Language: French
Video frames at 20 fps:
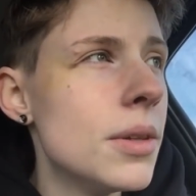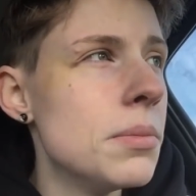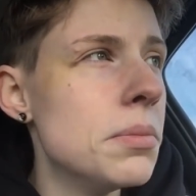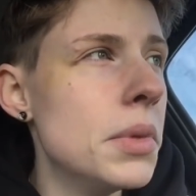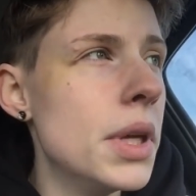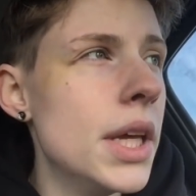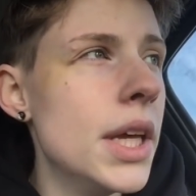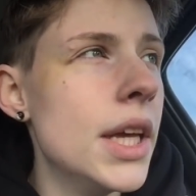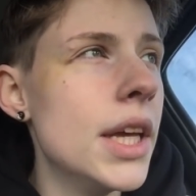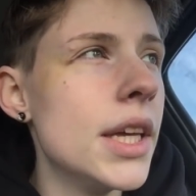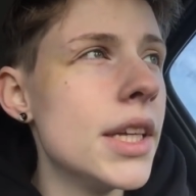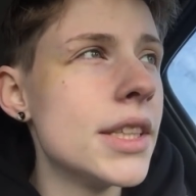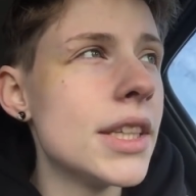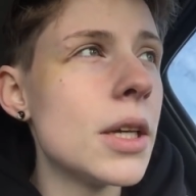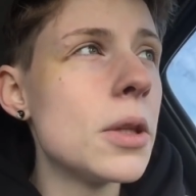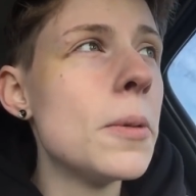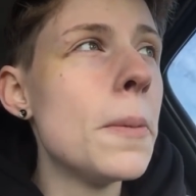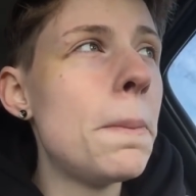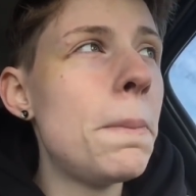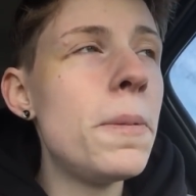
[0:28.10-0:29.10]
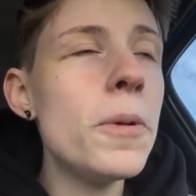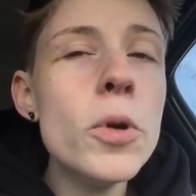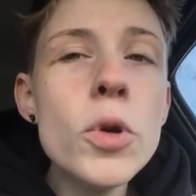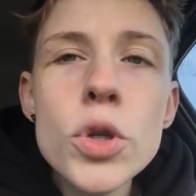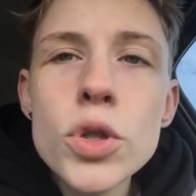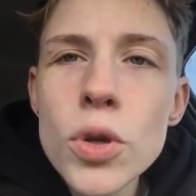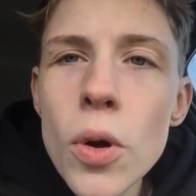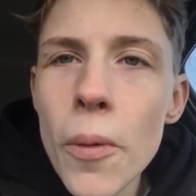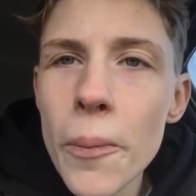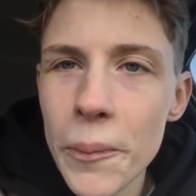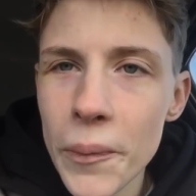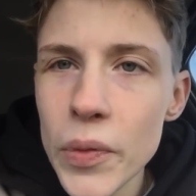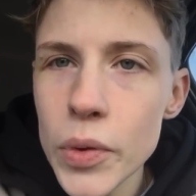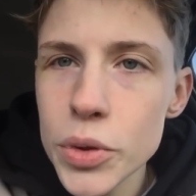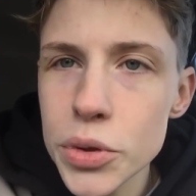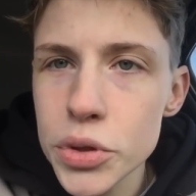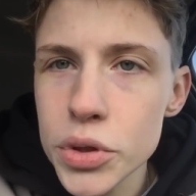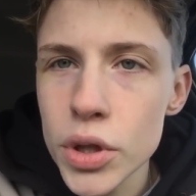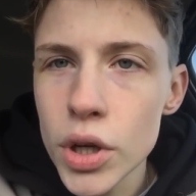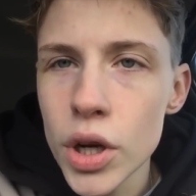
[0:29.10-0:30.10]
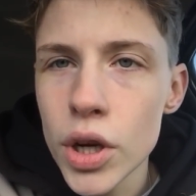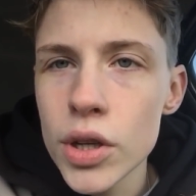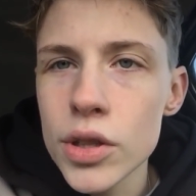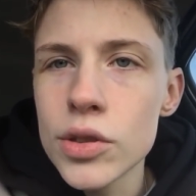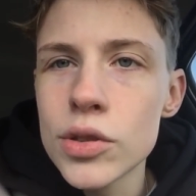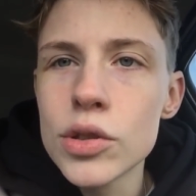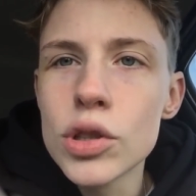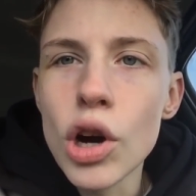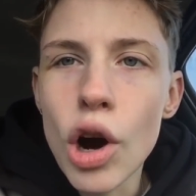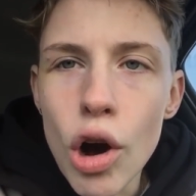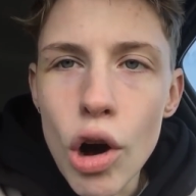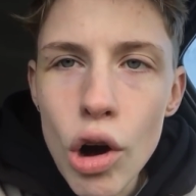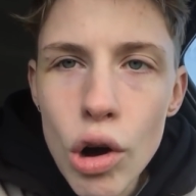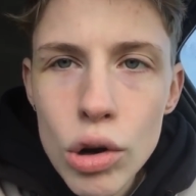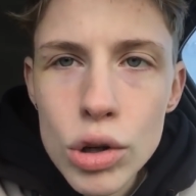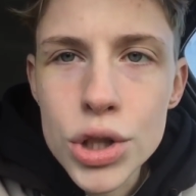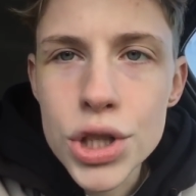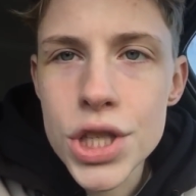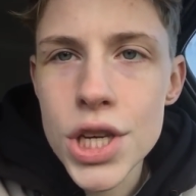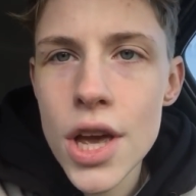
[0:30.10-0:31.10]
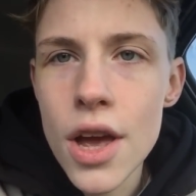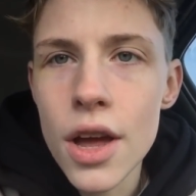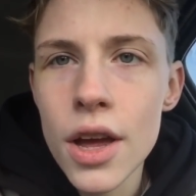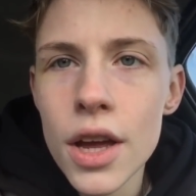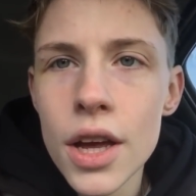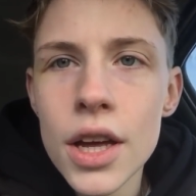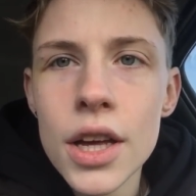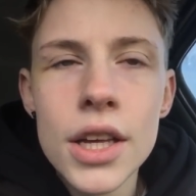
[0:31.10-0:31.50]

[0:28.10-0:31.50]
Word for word: Mais il y a de plus en plus de grands chiens.